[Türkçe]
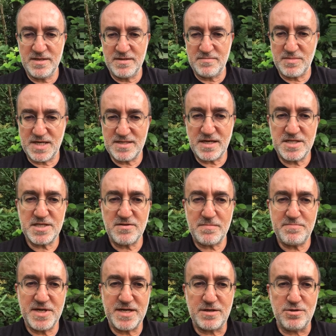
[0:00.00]
Benden
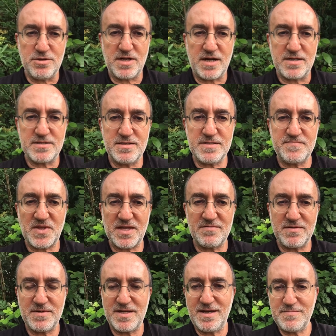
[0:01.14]
cevap bekliyorlardı
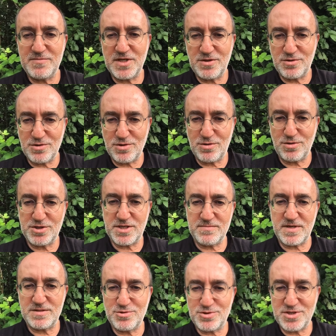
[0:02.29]
ve ben elimdeki o
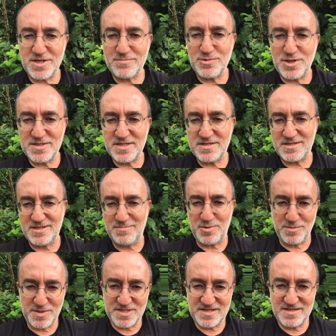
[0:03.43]
kocaman yüksek mühendis
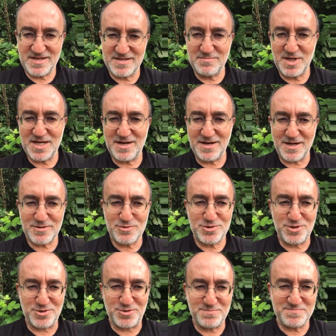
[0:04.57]
diplomasına bakarak
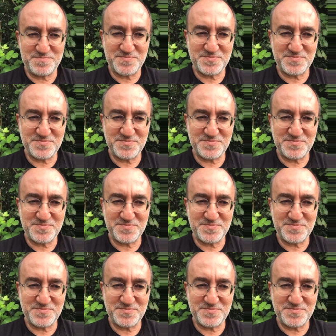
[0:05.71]
duruyordum.